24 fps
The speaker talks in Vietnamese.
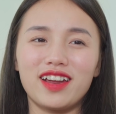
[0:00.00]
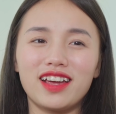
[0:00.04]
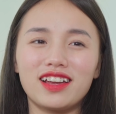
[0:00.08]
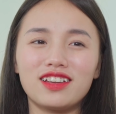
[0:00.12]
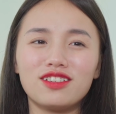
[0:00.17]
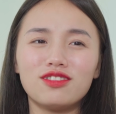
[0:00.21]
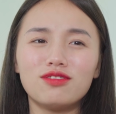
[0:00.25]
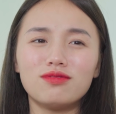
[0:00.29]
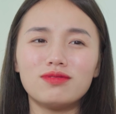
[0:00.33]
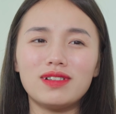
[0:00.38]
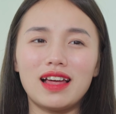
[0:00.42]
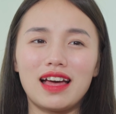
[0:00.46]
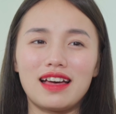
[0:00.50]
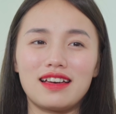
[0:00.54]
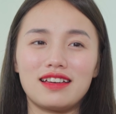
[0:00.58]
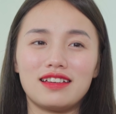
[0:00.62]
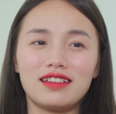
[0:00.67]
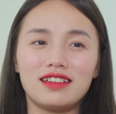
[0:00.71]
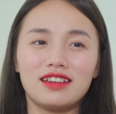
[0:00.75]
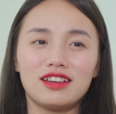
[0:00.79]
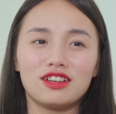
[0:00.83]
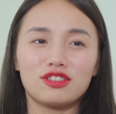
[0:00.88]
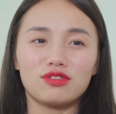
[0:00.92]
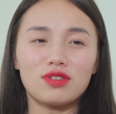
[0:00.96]
bọn anh đúng là
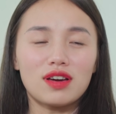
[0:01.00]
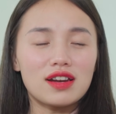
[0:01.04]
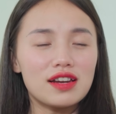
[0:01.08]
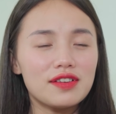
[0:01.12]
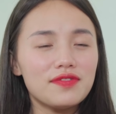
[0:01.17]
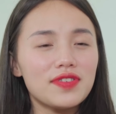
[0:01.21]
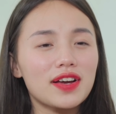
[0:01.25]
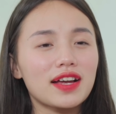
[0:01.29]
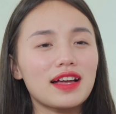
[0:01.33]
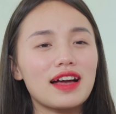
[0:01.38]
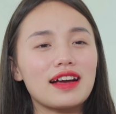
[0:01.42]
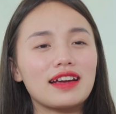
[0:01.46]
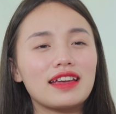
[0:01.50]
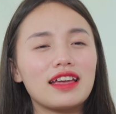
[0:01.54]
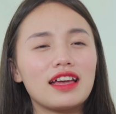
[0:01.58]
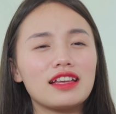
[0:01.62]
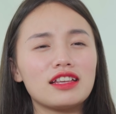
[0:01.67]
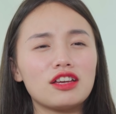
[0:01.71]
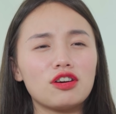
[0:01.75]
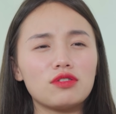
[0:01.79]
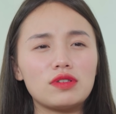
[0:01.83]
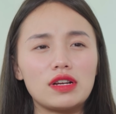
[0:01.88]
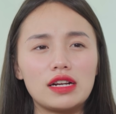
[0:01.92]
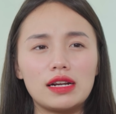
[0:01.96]
toàn lấy việc cà
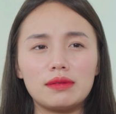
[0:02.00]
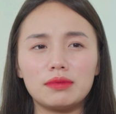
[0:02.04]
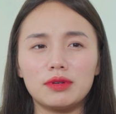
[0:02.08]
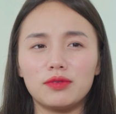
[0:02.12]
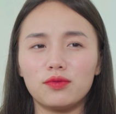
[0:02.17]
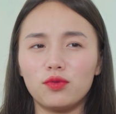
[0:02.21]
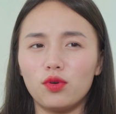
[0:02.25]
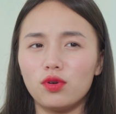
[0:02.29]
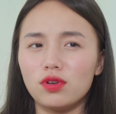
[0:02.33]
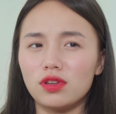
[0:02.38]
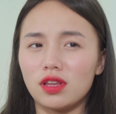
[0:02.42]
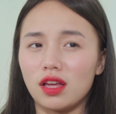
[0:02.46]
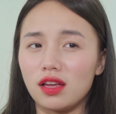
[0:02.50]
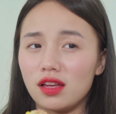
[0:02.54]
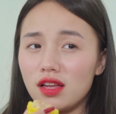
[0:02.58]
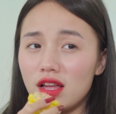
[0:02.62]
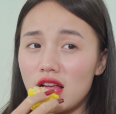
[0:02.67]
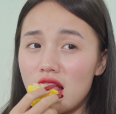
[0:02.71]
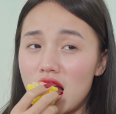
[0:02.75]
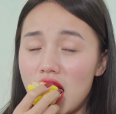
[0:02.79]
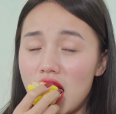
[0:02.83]
khịa nhau để làm niềm vui thôi